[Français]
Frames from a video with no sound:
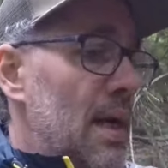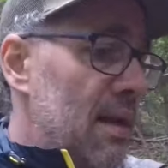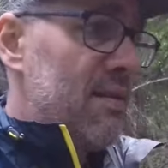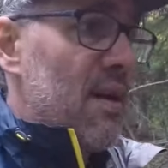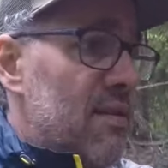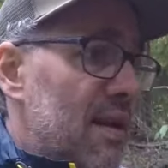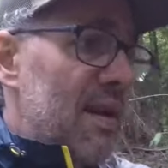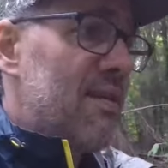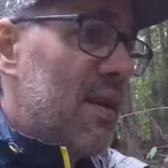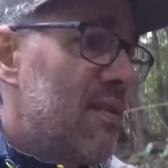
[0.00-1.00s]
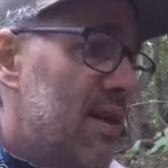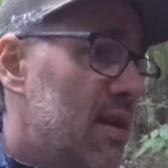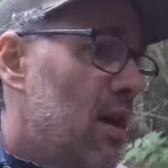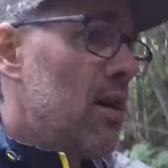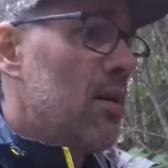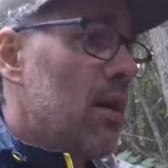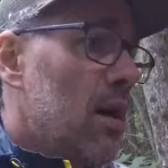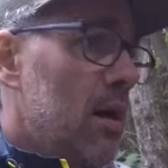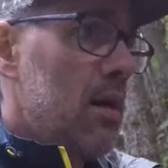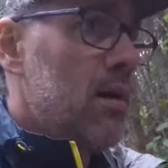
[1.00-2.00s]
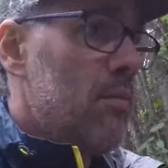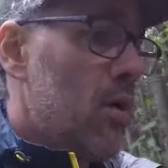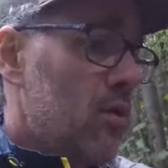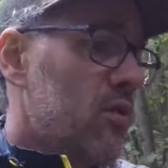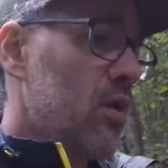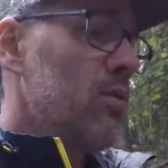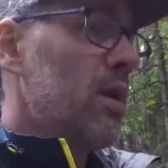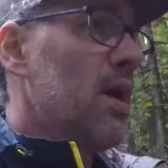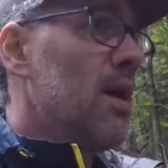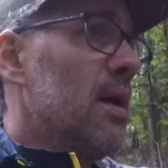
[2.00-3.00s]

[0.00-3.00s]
les sentiers de l'Estrie secteur Montstoke.